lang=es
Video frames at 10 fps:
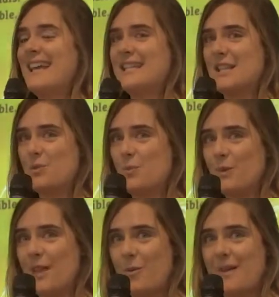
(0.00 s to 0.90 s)
esta es
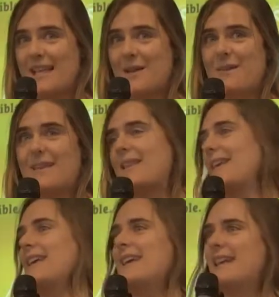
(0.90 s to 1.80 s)
una novedad también
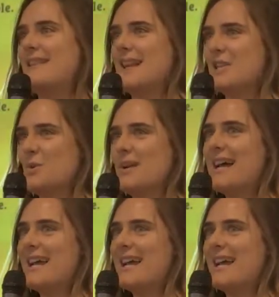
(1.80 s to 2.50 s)
de, la escuela.